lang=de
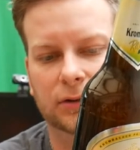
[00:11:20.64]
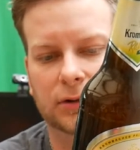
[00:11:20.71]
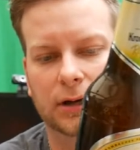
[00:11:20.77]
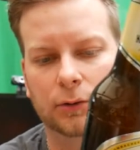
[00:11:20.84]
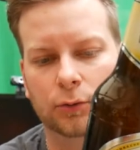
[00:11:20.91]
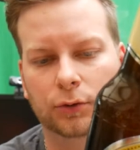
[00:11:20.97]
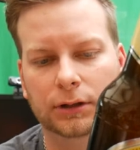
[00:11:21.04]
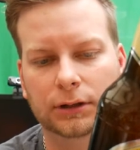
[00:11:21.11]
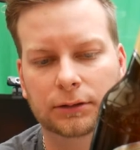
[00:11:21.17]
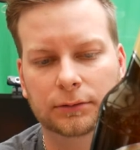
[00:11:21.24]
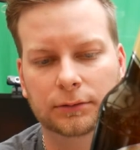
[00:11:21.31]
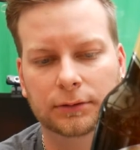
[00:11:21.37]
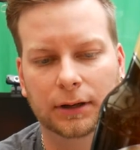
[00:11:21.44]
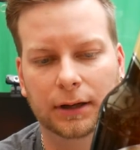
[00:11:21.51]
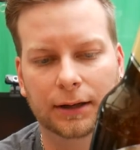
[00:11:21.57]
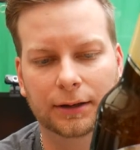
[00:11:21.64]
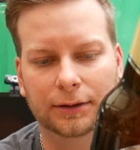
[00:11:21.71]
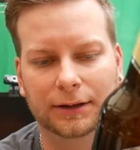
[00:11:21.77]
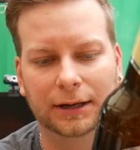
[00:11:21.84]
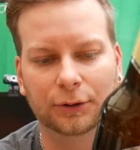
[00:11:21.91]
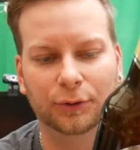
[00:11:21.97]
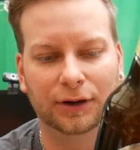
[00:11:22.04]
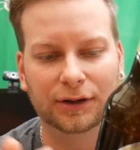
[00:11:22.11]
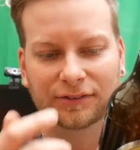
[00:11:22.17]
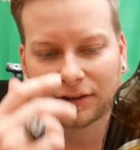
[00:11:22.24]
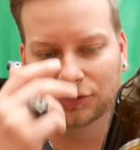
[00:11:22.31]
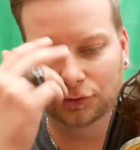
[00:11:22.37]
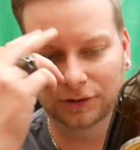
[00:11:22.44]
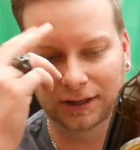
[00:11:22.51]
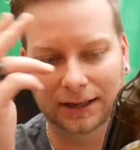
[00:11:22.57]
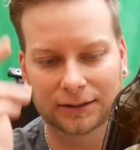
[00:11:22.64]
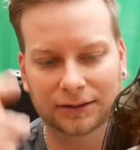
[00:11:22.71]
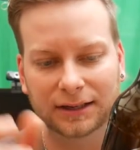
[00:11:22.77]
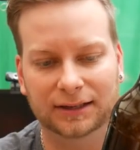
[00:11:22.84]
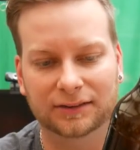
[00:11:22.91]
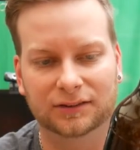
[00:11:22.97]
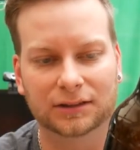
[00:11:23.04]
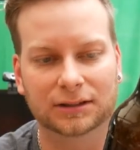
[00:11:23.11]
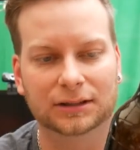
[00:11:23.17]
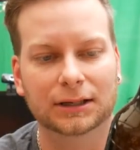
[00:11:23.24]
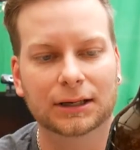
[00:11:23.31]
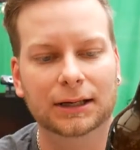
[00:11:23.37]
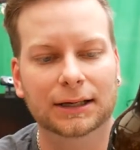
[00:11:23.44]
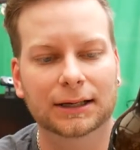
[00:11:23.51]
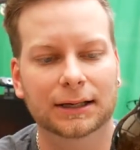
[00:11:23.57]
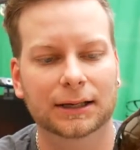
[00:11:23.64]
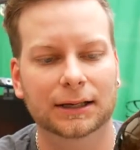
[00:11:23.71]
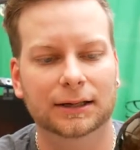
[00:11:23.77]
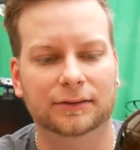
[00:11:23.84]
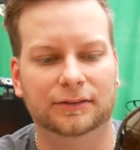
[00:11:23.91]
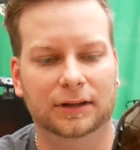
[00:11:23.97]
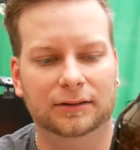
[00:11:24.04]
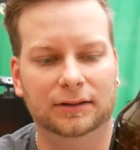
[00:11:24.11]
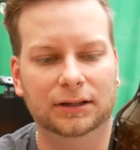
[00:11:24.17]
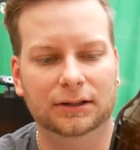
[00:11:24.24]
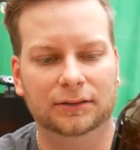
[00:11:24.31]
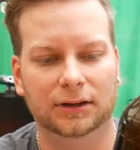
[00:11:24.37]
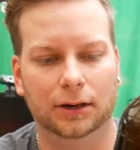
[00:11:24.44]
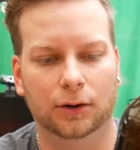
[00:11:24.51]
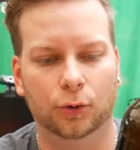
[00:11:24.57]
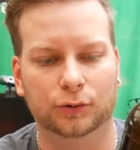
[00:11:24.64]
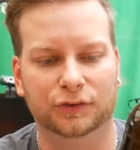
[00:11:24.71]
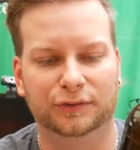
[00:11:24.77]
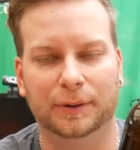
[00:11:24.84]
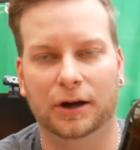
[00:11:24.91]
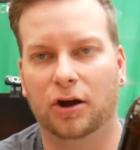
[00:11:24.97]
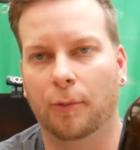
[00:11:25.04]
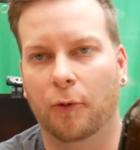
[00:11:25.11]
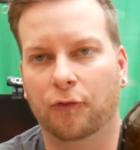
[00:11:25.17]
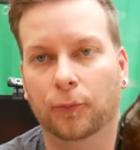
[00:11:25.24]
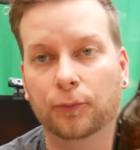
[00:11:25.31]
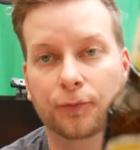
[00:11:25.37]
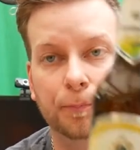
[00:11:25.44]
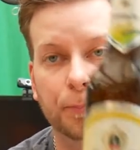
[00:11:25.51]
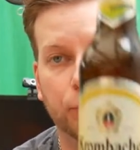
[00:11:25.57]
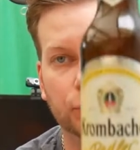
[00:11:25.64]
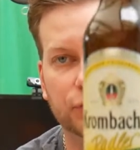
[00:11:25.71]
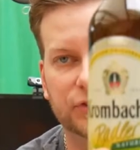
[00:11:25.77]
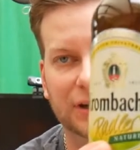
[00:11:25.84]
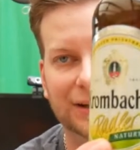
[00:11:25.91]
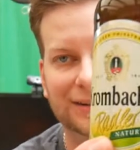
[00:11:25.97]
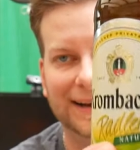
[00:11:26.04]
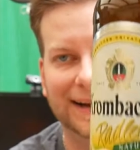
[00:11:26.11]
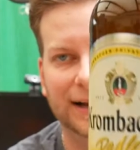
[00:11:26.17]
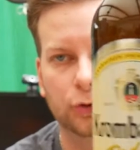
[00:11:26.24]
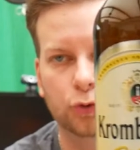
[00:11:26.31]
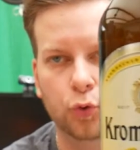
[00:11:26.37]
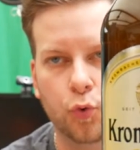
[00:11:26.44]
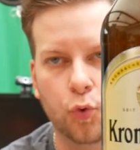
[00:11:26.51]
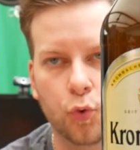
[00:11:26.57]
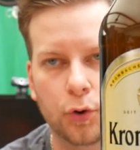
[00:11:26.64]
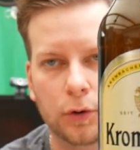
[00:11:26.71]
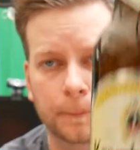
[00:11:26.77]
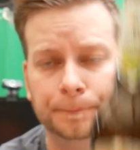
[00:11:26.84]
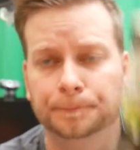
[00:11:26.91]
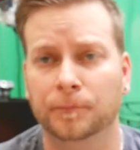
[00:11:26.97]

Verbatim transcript: Kalorien, äh, Kalorien sei schon, 33 Zentiliter und 2,5% Alkohol.